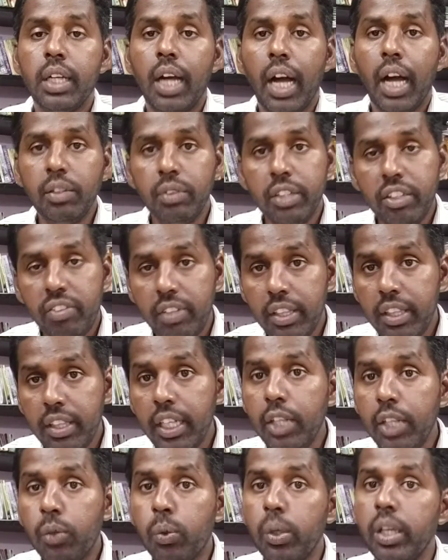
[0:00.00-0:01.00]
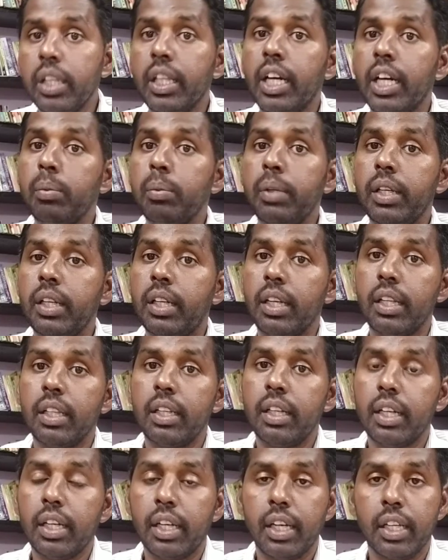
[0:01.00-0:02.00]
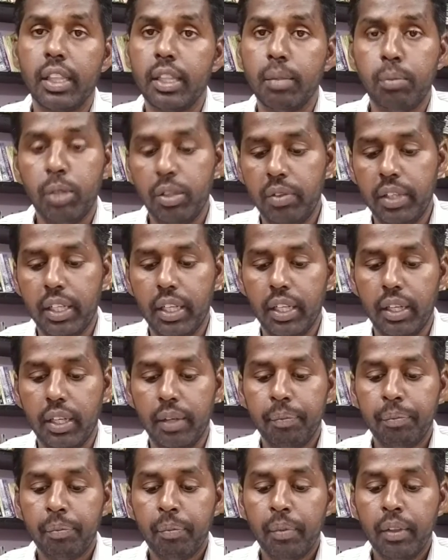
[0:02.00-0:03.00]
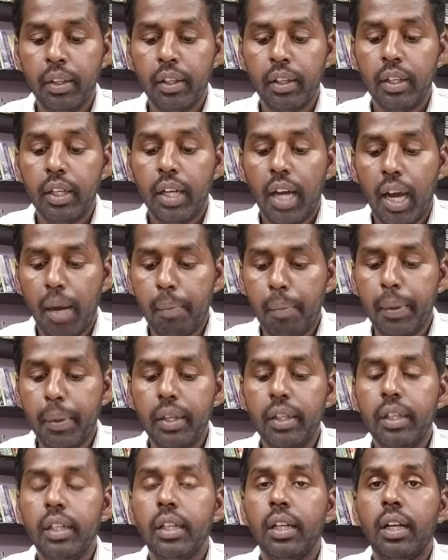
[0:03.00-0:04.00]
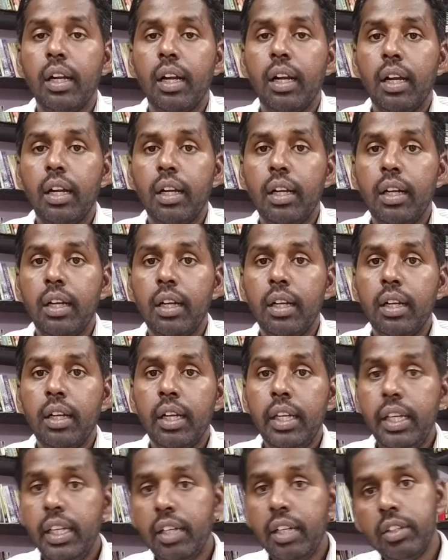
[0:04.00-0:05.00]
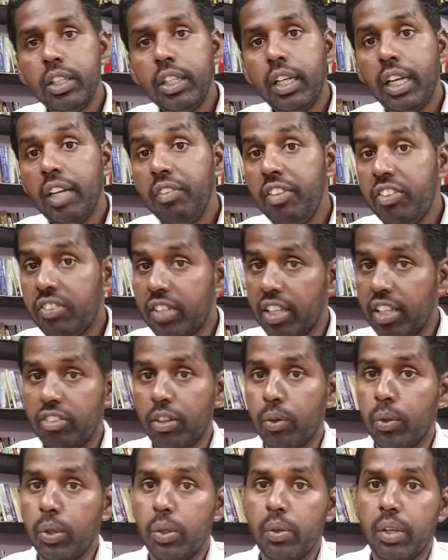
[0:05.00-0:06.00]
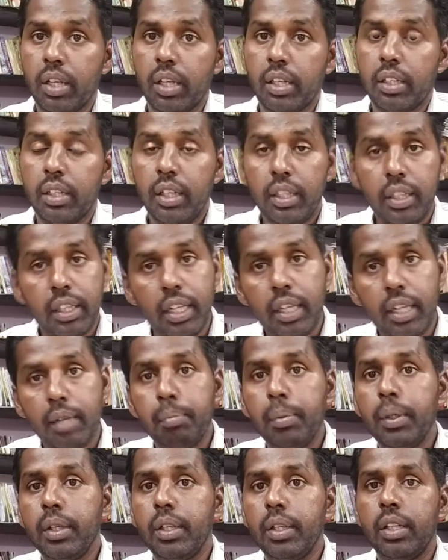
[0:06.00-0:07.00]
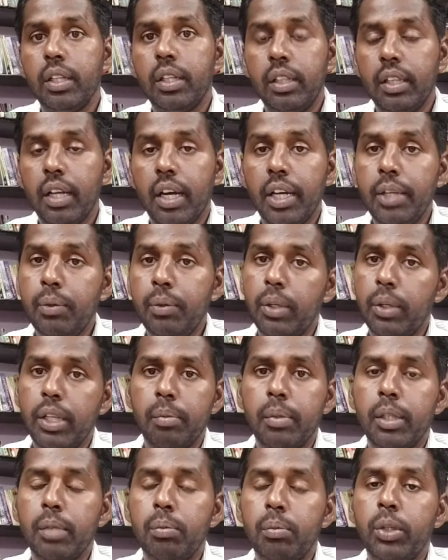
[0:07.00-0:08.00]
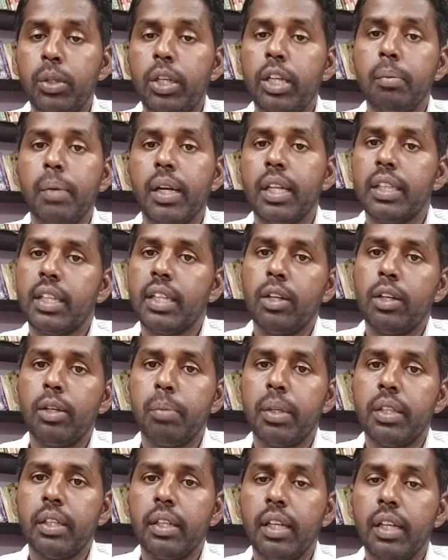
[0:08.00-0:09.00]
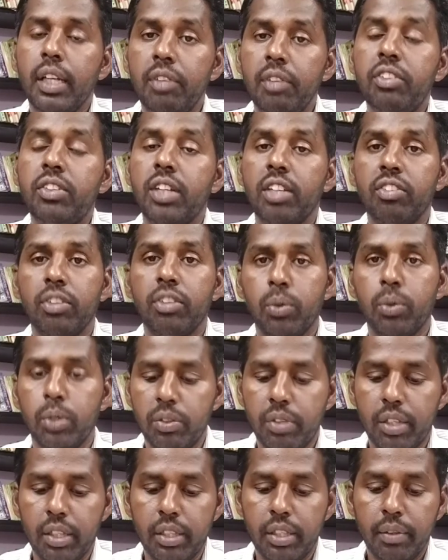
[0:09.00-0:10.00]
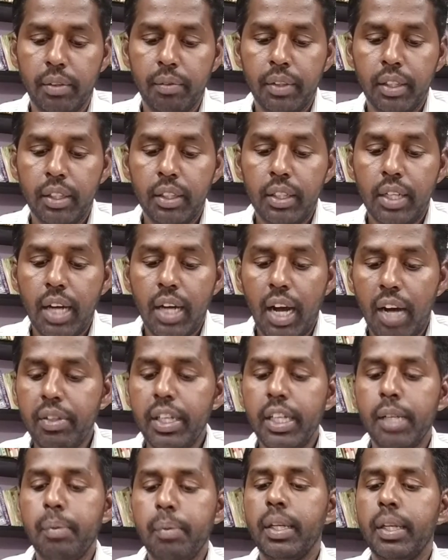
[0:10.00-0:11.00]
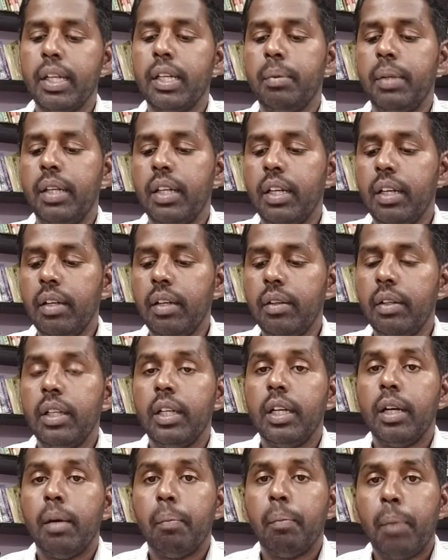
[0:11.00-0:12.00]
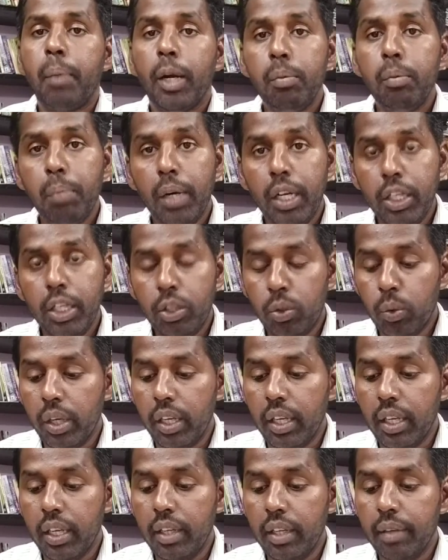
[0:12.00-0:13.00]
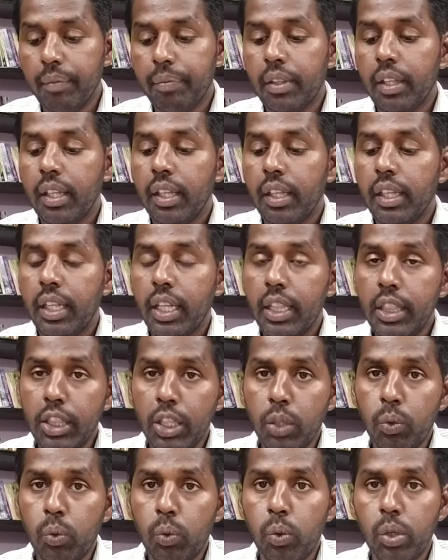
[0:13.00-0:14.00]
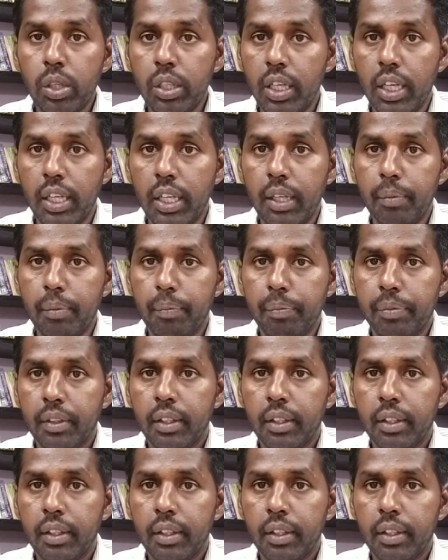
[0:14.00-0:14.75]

அது வந்து சிந்தனைக்குரியதாகவும் இருக்கிறதுங்கிற கருத்தை முன்வைக்கிறார் அப்போ இங்கே வந்து லெவிஸ்டாஸை கொண்டு வரார் இதுதான் ரொம்ப இந்த ஆய்வுடைய மிக முக்கியமான தலன் பார்த்தீங்கன்னா லெவிஸ்டாஸை கொண்டு வர்றது அவர் என்ன பண்ணார் அப்படின்னா பண்பாட்டுடைய எந்த ஒழுங்குகளையும்